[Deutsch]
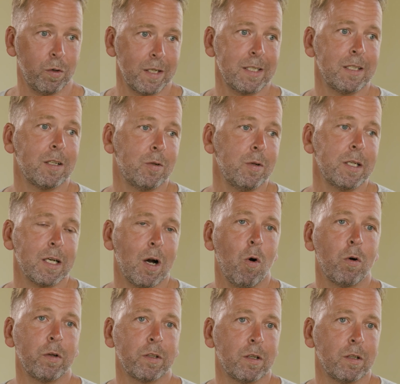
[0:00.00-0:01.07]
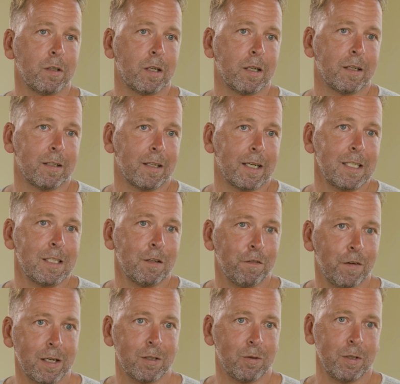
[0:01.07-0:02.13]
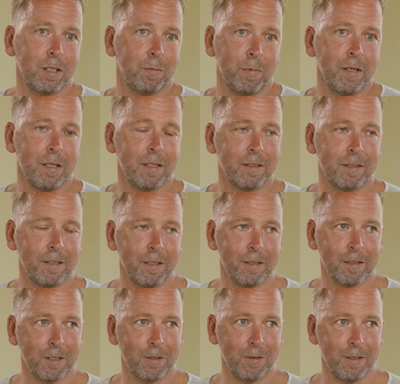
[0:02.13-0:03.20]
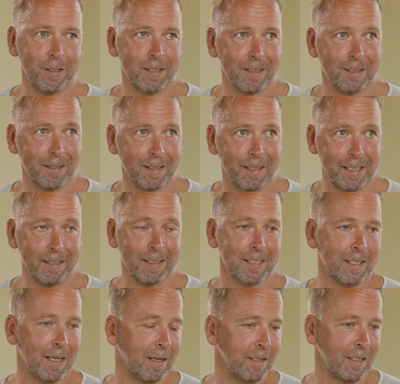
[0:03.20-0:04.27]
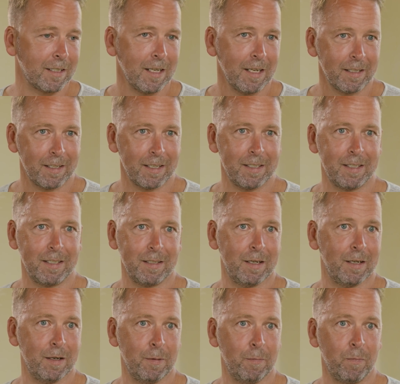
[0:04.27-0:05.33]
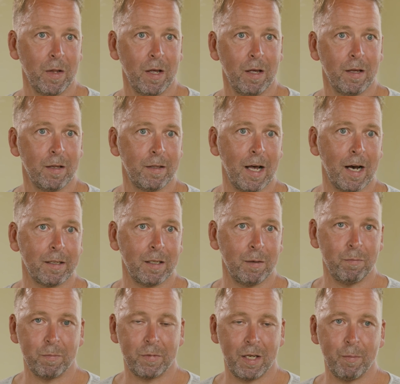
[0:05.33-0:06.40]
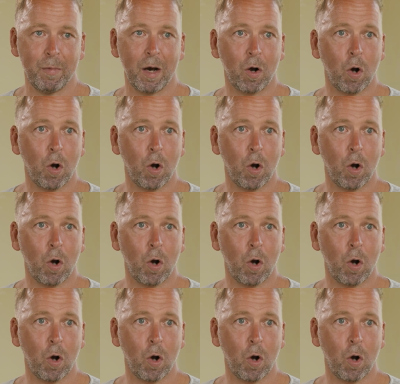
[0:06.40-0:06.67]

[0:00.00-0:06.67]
Und das ist natürlich auch ein, ein, ein Riesenfaktor. Ich bin nicht hier, natürlich äh, geht es gar nicht, dass ich äh, nach dem Thema